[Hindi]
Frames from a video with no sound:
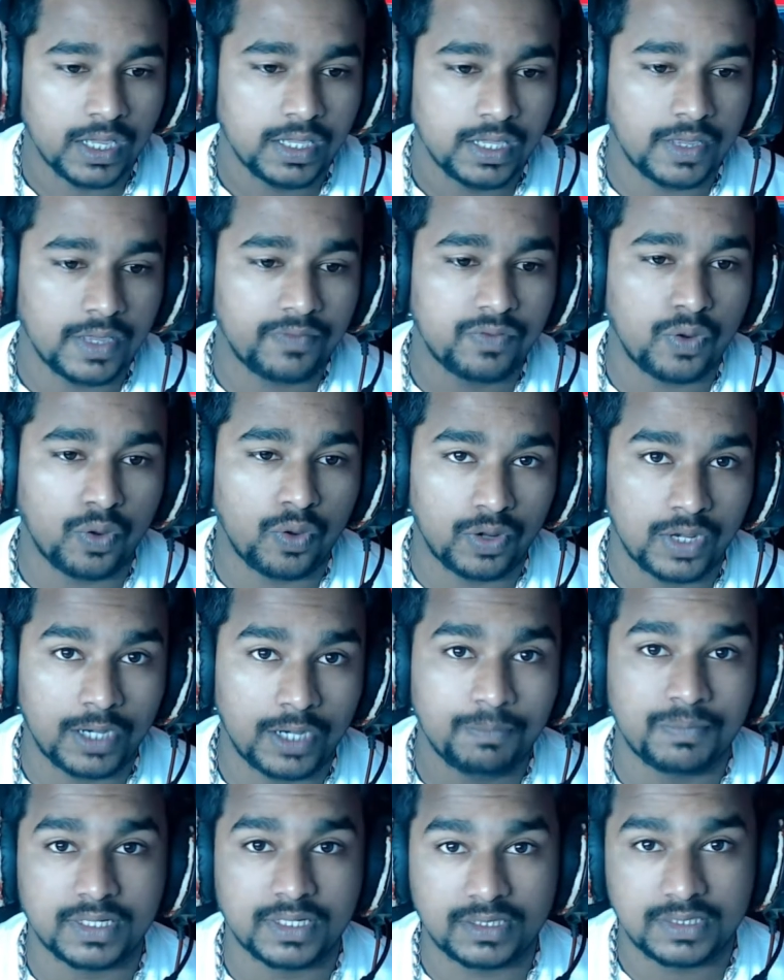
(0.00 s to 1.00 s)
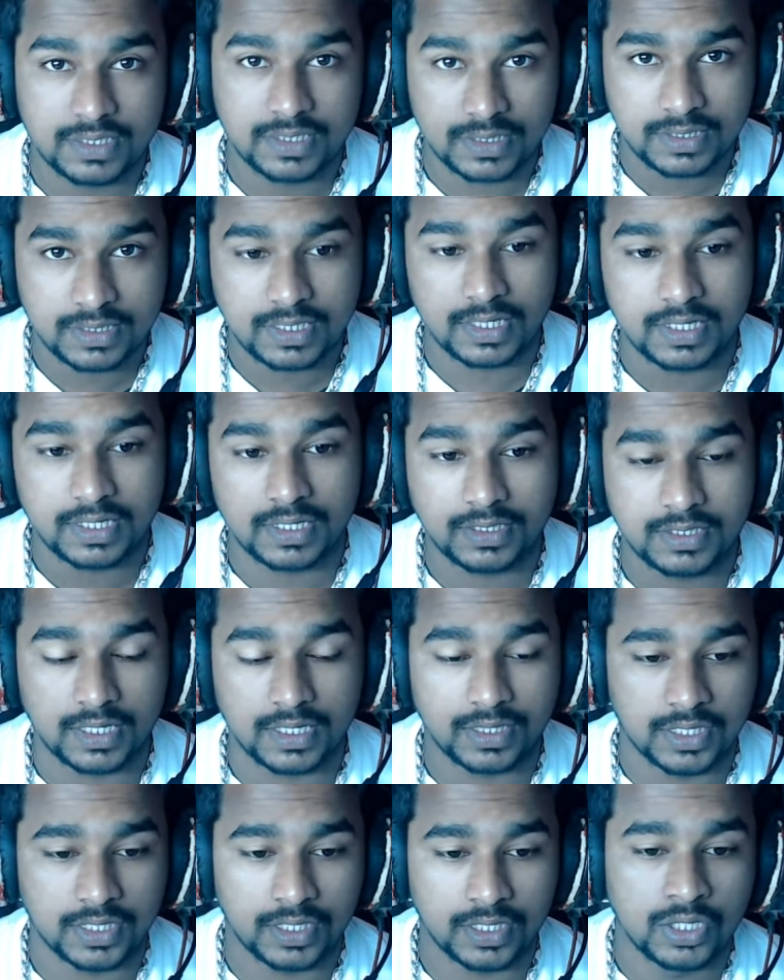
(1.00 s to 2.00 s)
या फिर ऑनलाइन परचेस करना
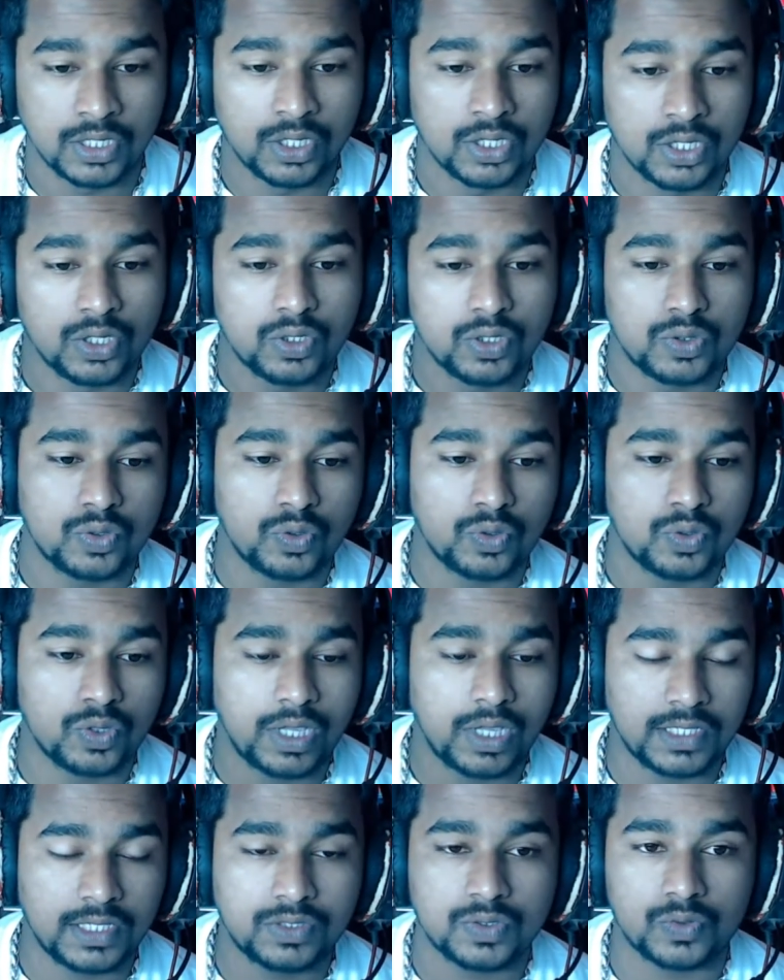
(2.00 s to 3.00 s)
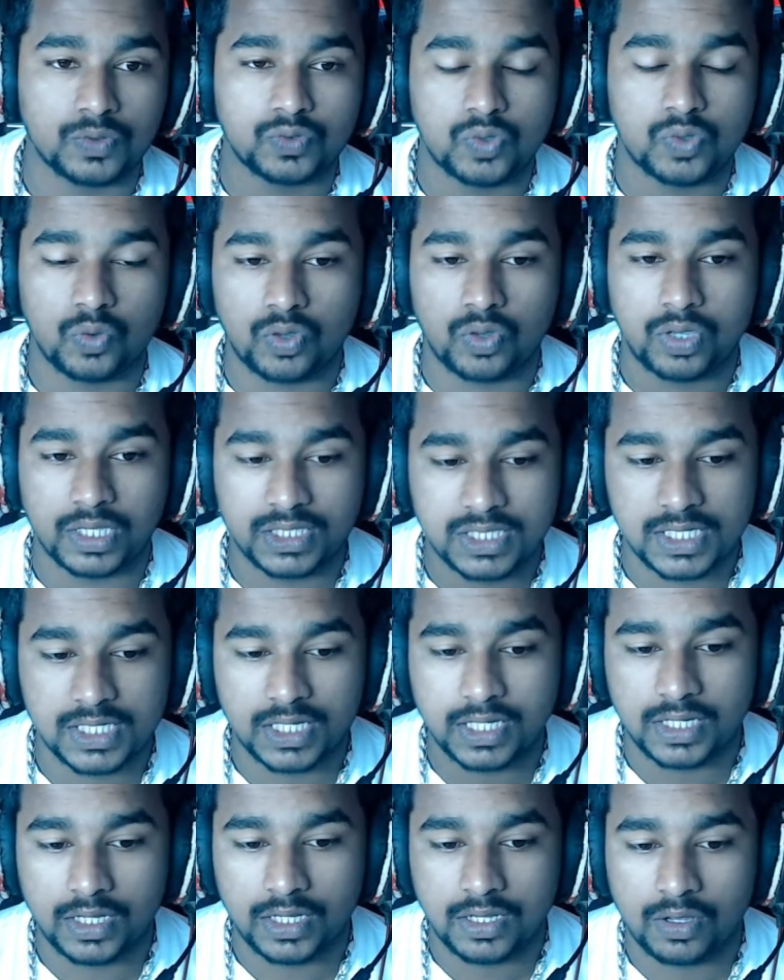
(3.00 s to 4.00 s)
चाहते हैं तो गाइस उसको कैसे
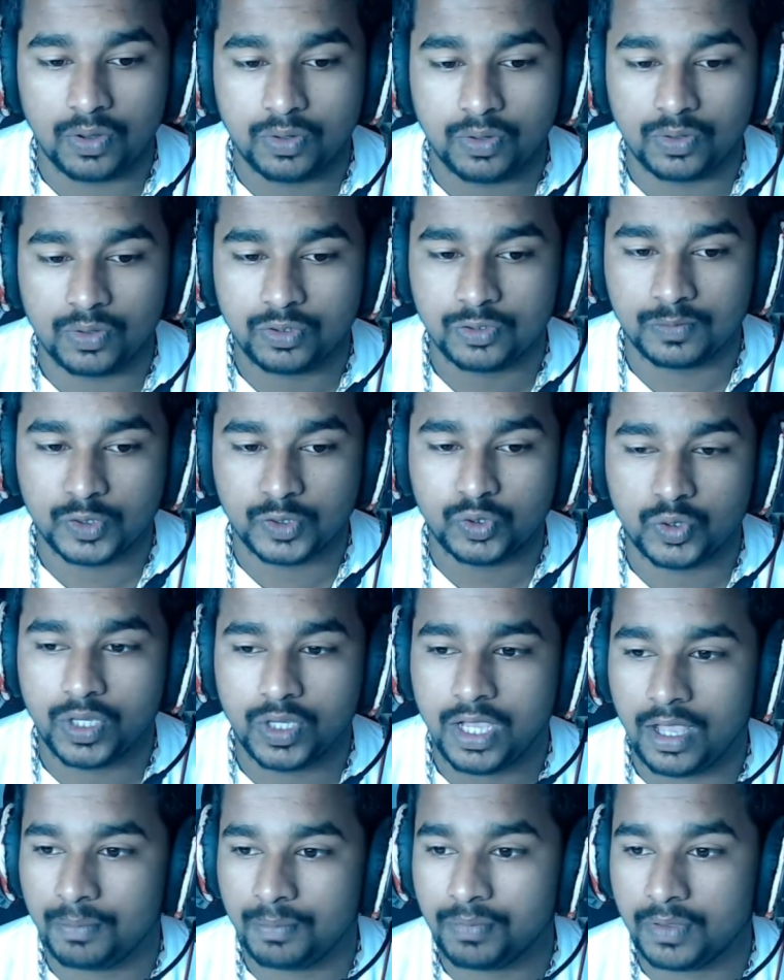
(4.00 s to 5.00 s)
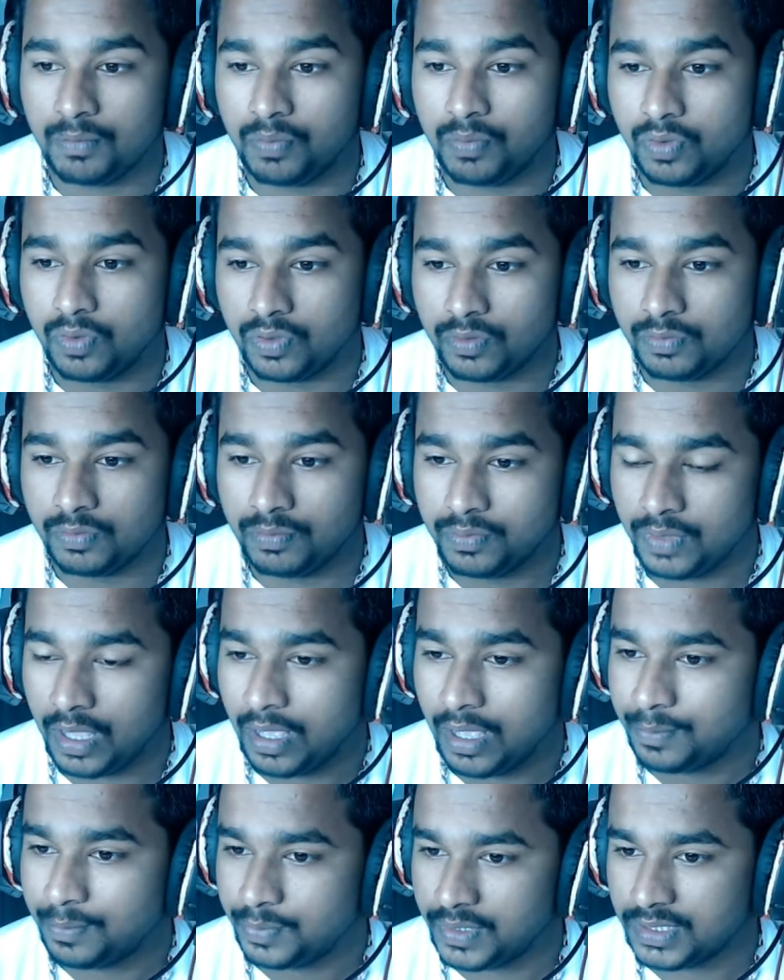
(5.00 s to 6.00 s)
करें और उसमें जो है आपका बहुत
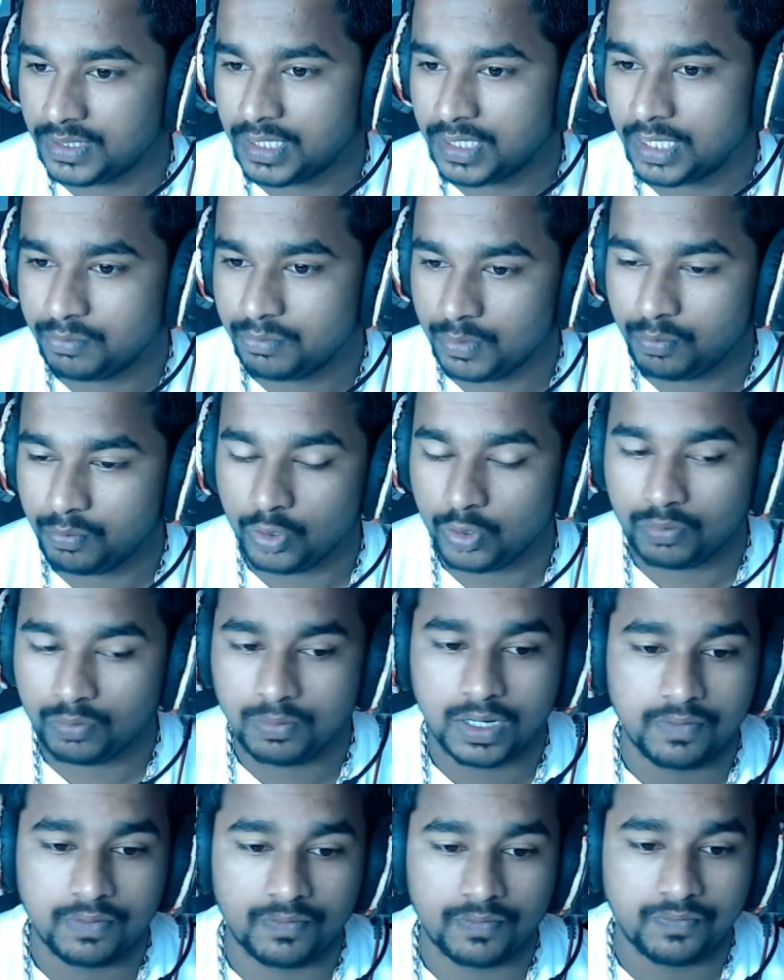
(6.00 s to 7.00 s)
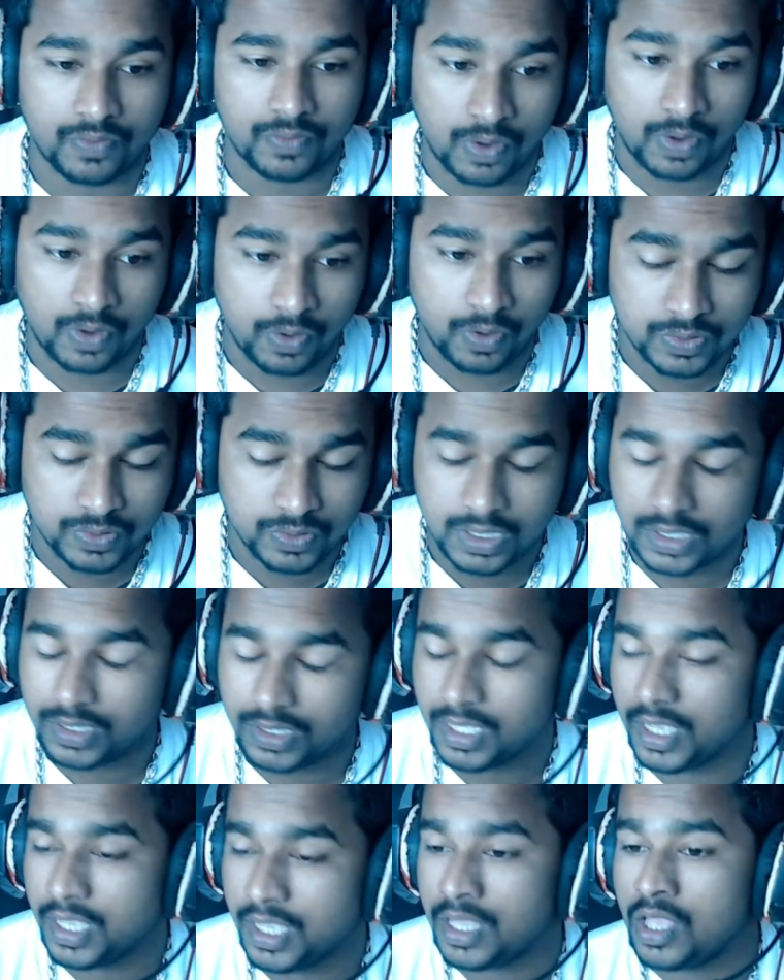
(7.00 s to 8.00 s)
आपके साथ में बहुत बड़ा फ्रॉड हो
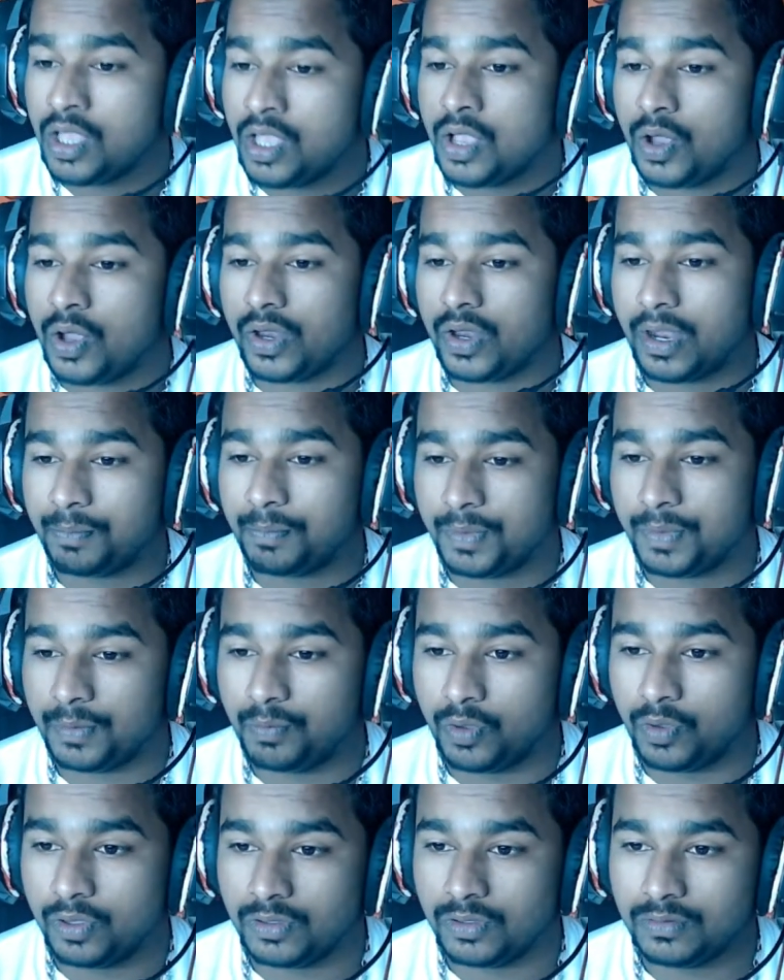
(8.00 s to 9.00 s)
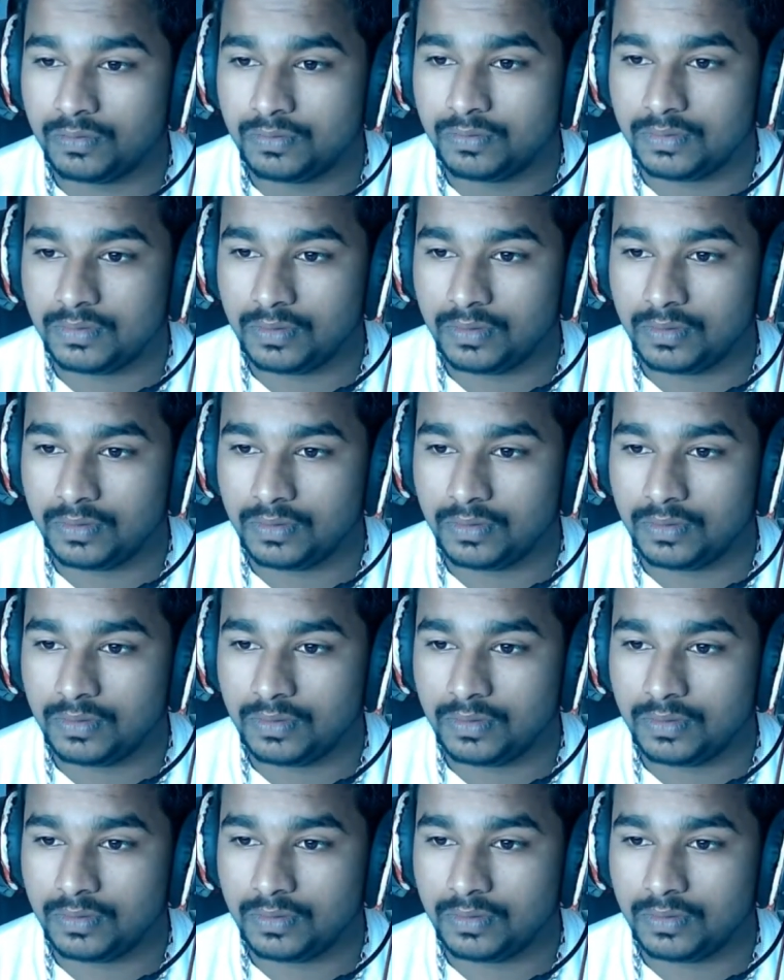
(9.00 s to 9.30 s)
सकता है और आपके बहुत